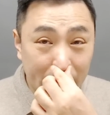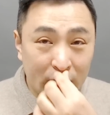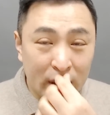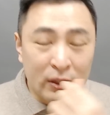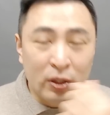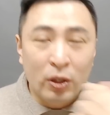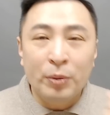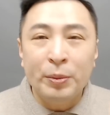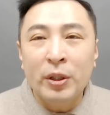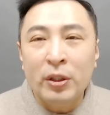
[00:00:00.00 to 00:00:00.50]

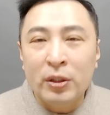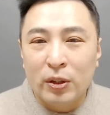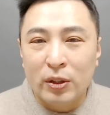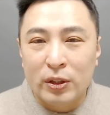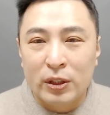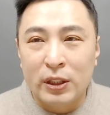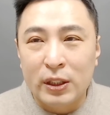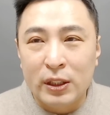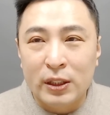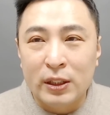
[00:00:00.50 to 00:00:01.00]
그러면
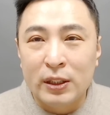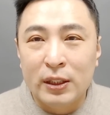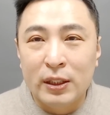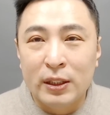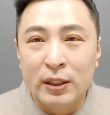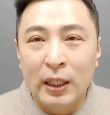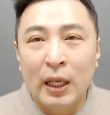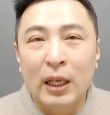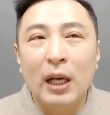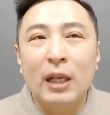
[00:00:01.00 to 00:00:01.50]
그렇지
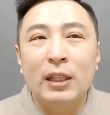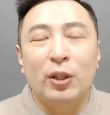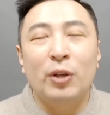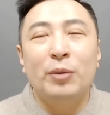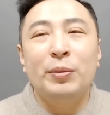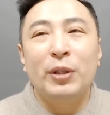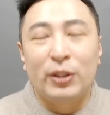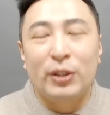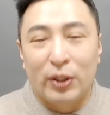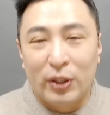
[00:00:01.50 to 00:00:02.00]
내가
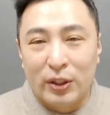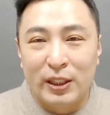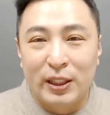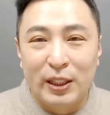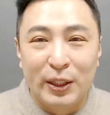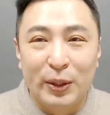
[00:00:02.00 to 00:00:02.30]
그러면 그렇지